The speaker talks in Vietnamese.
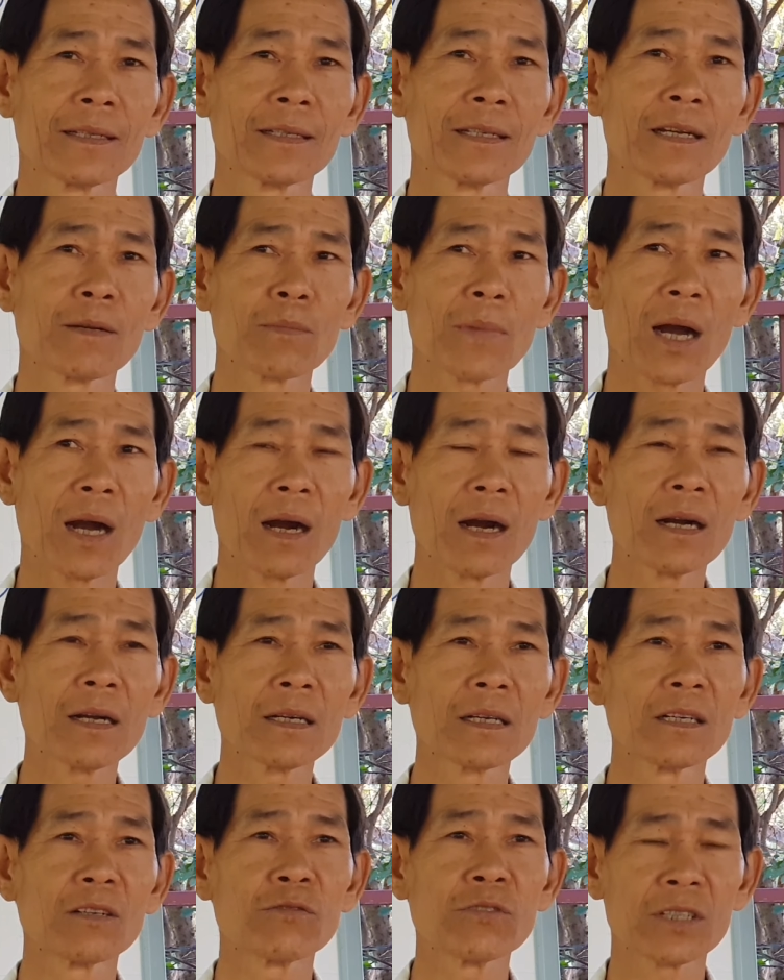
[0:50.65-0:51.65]
Nhưng mà ở
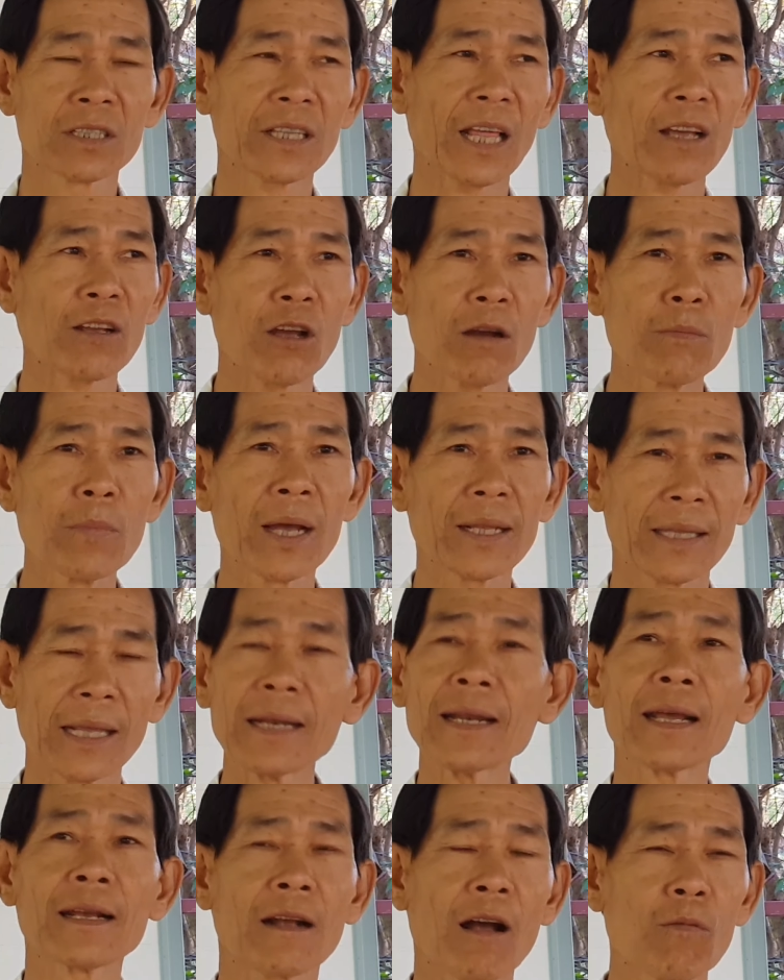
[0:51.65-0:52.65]
người phương Tây có mê
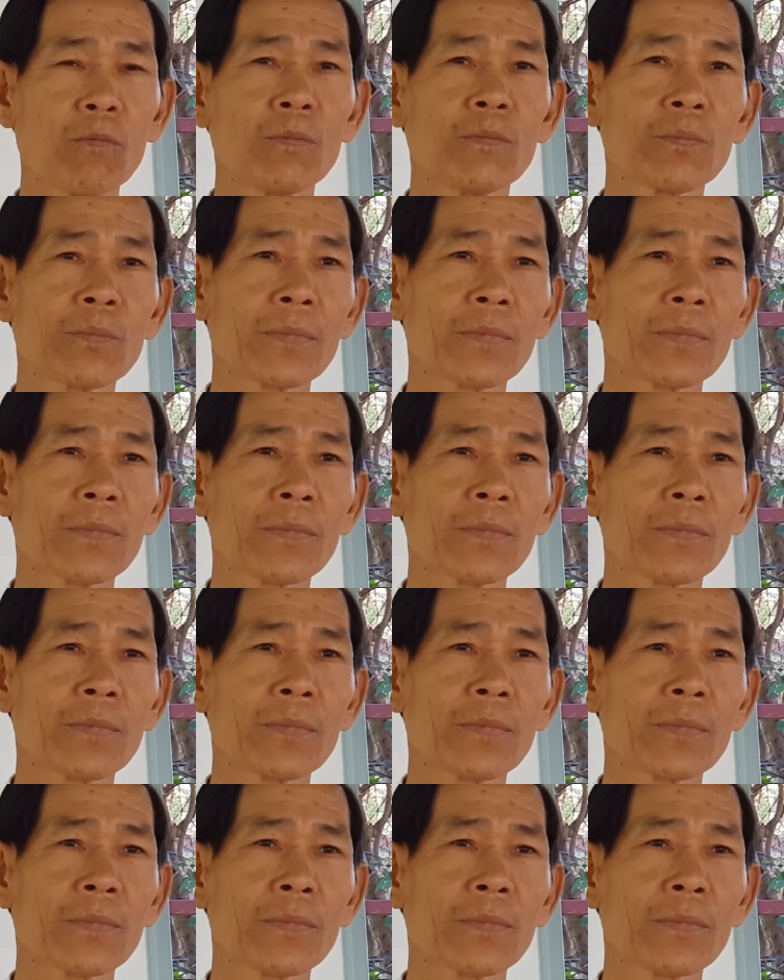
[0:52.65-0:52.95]
tín hay không